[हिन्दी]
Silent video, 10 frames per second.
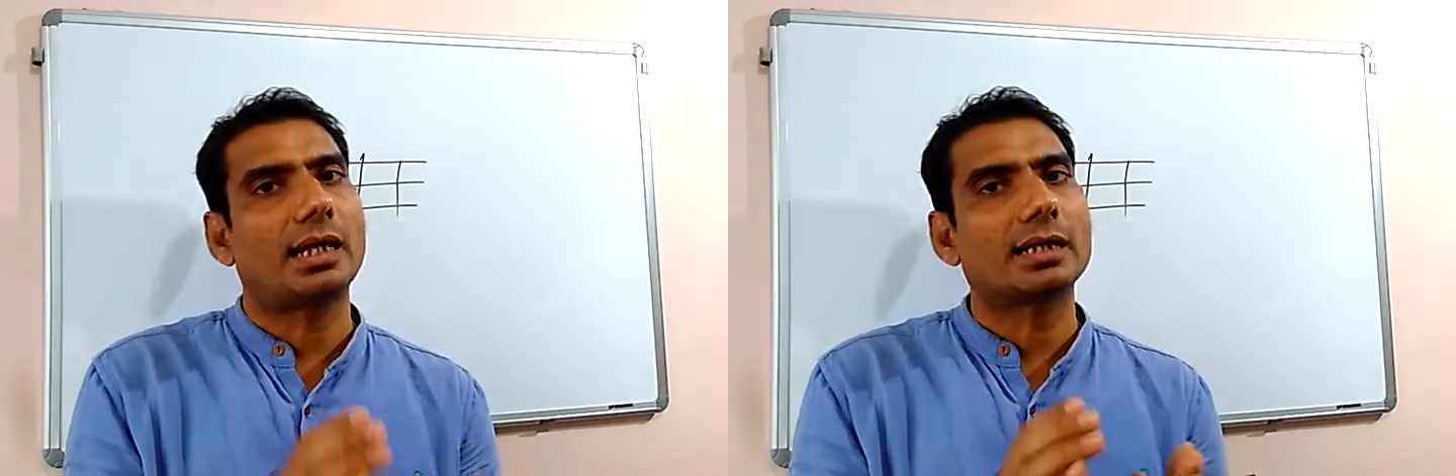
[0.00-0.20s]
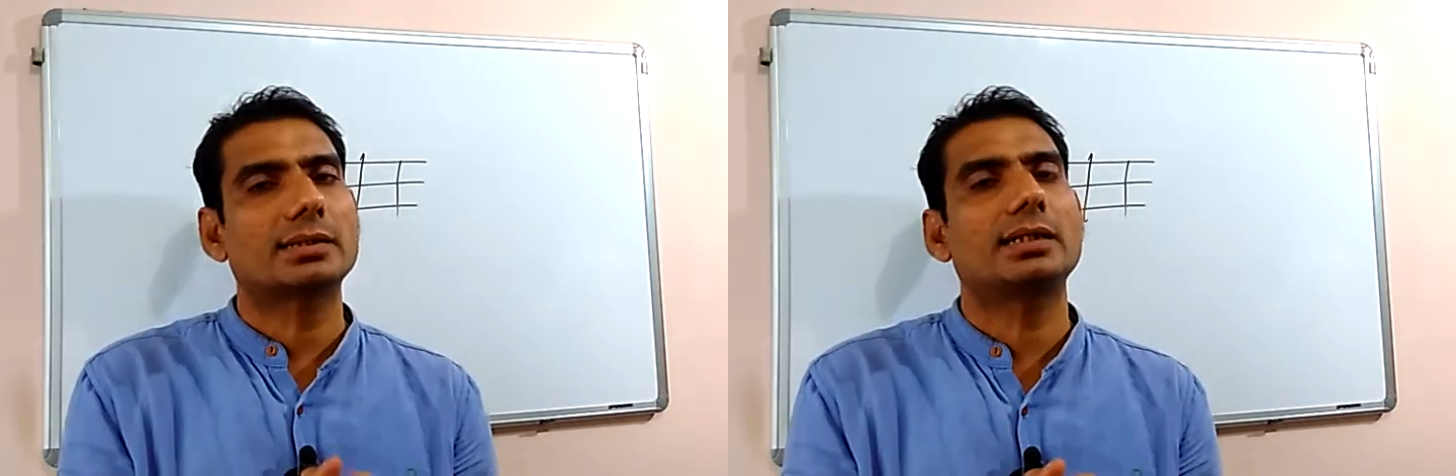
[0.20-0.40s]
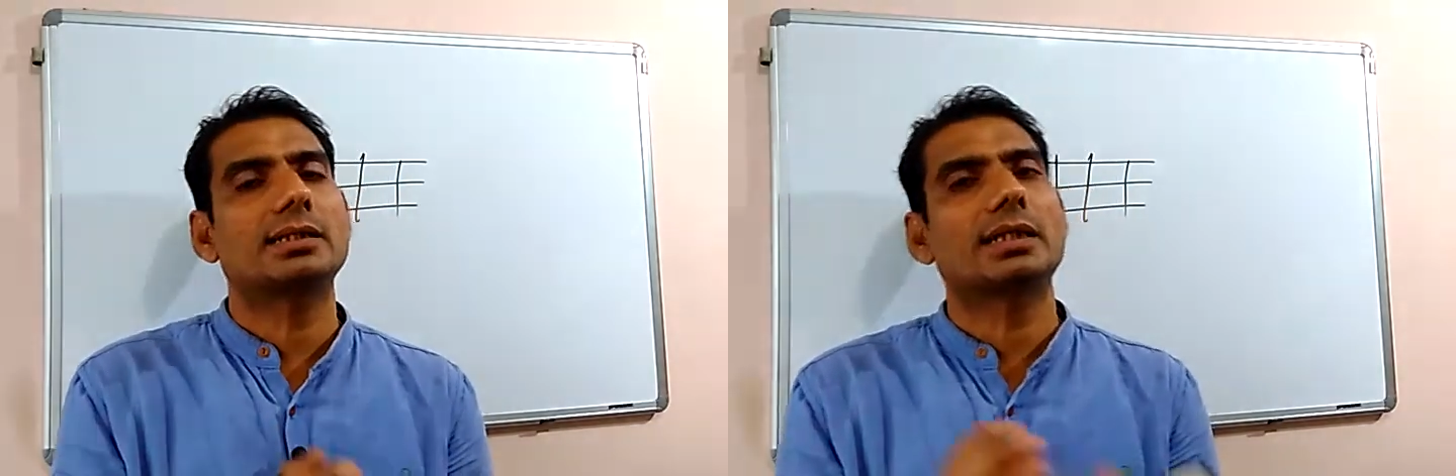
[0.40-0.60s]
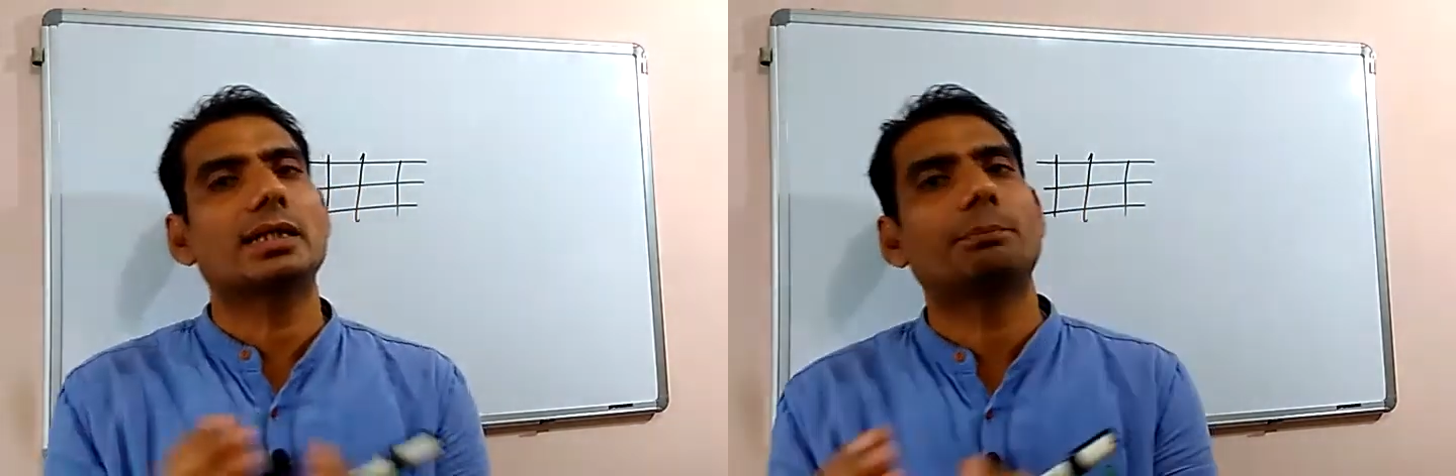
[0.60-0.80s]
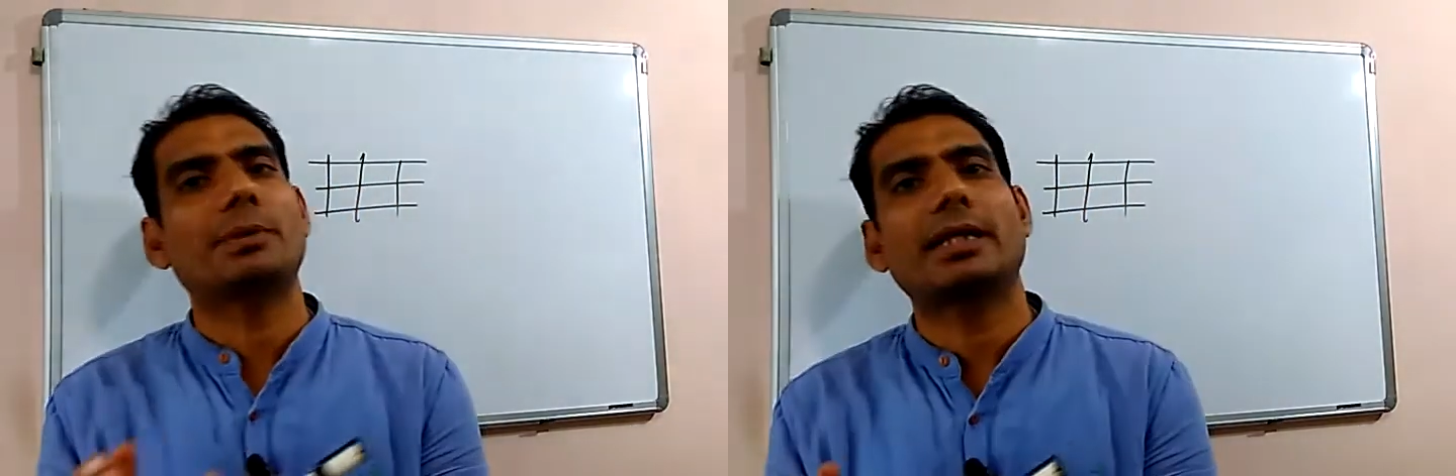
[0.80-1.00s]
हर तरीके के
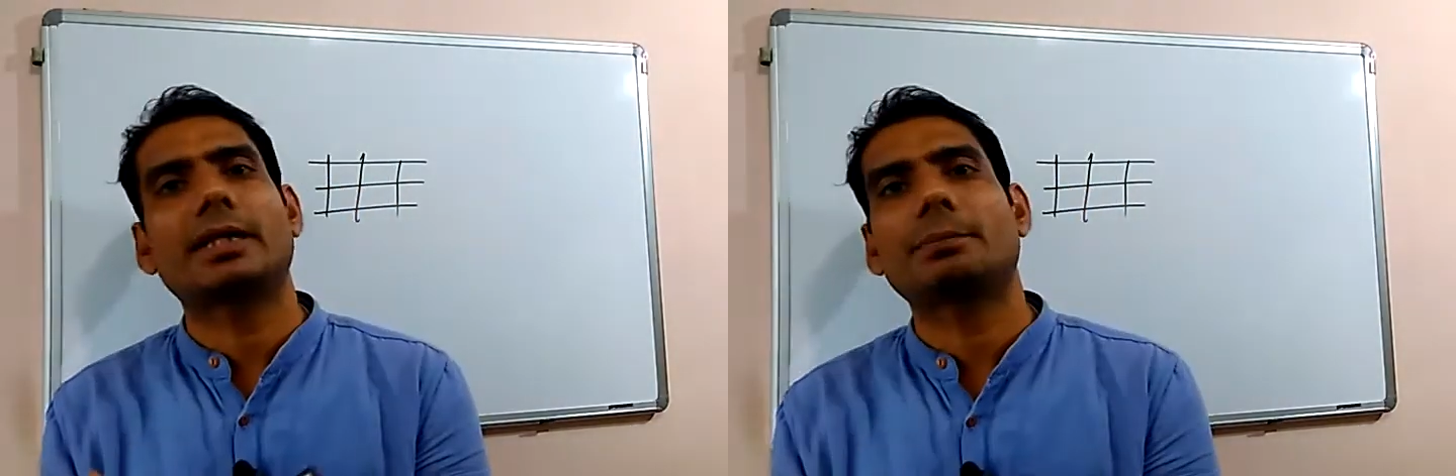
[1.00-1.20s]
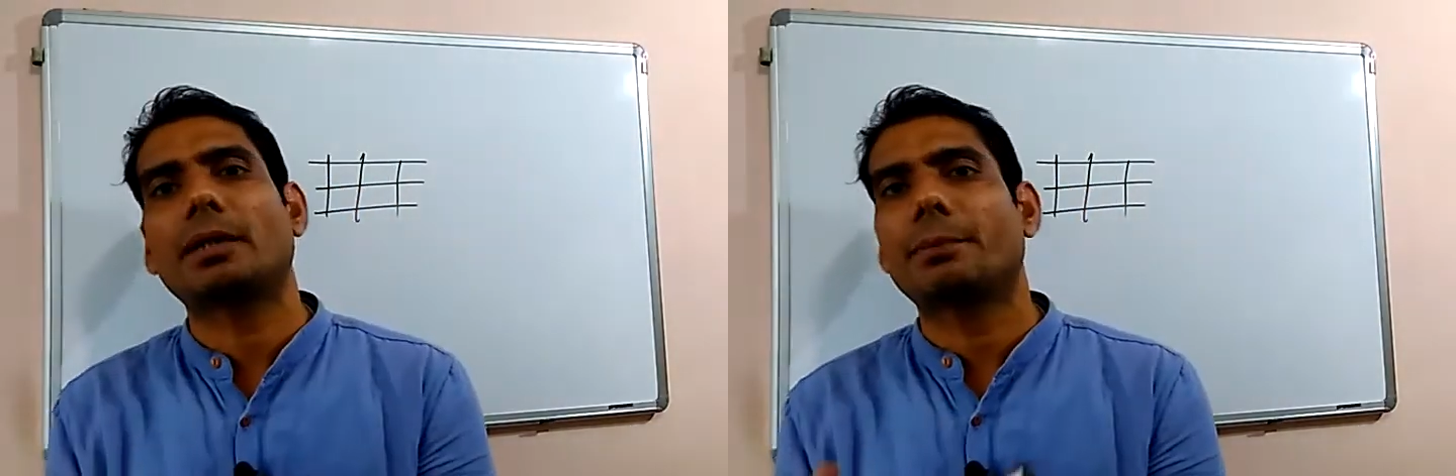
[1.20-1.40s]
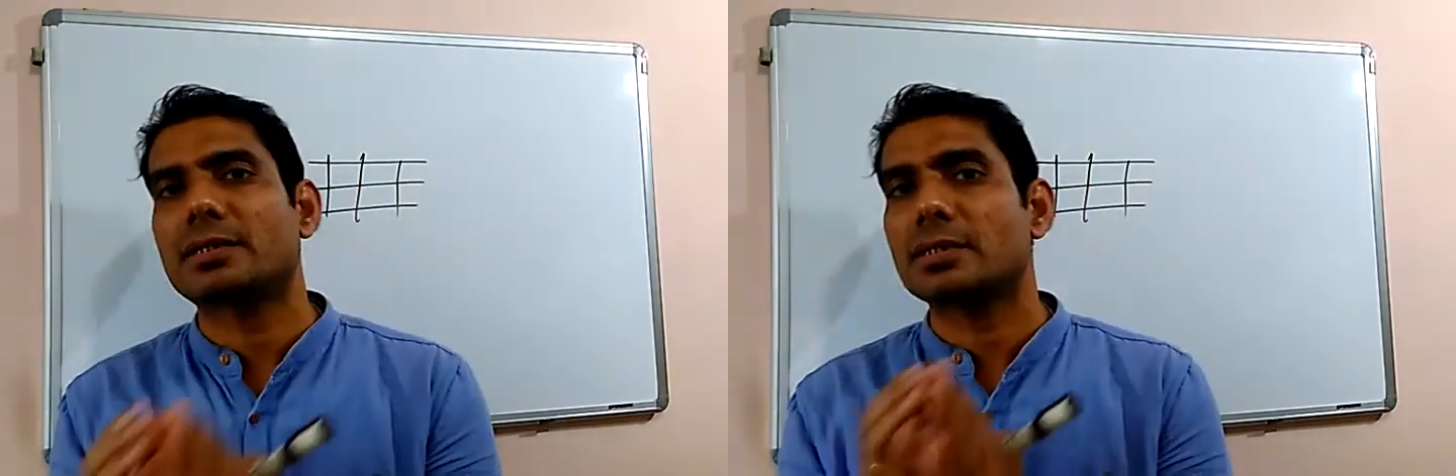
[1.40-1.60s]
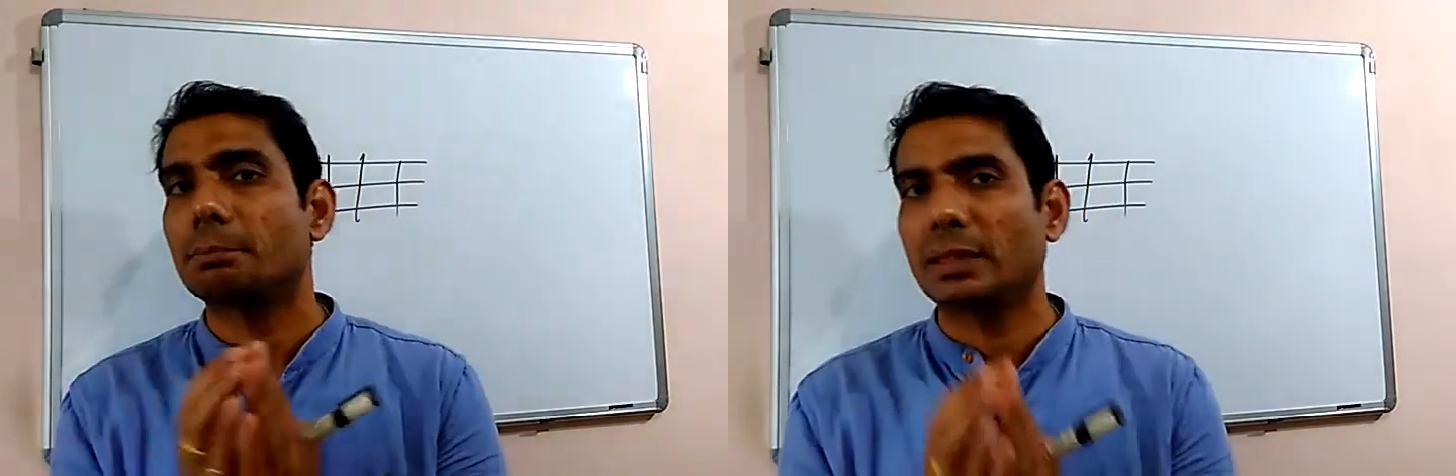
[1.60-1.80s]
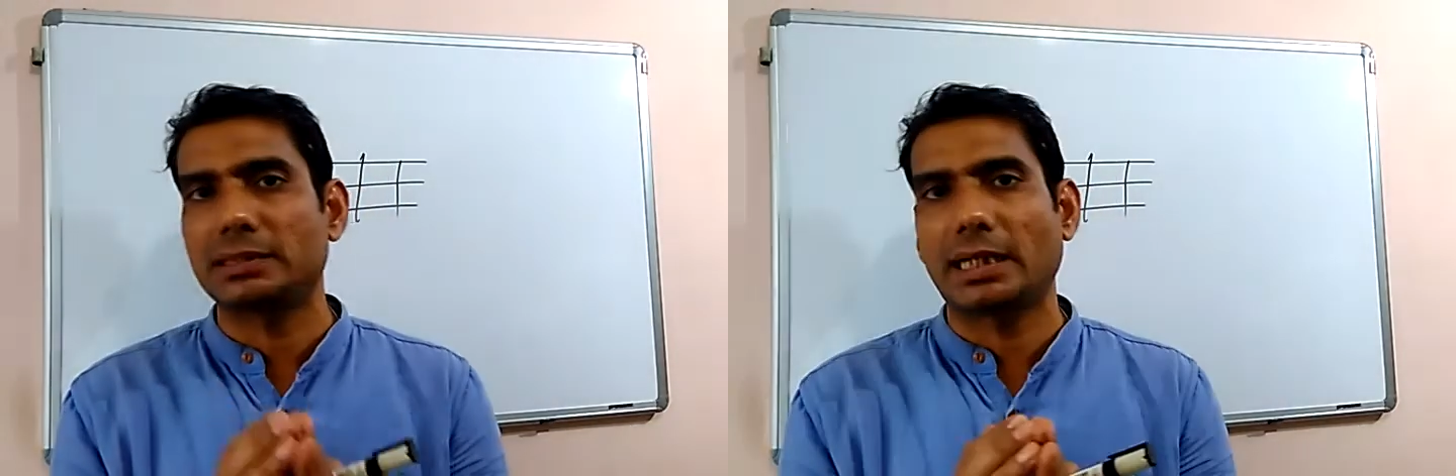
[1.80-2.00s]
इम्परेटिव का पैसे बन